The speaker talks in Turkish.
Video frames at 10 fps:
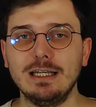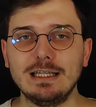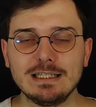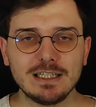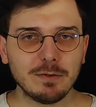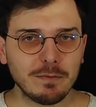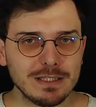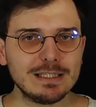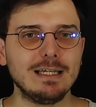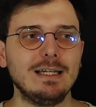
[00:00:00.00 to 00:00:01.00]

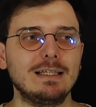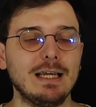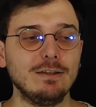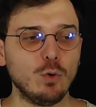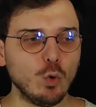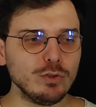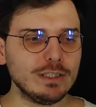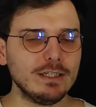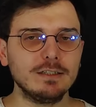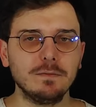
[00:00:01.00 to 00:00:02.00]
izlememiz gereken
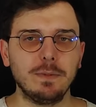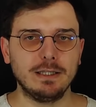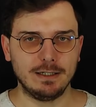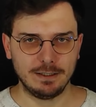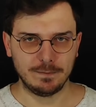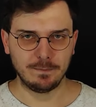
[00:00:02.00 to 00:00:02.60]
12 adım belirledim.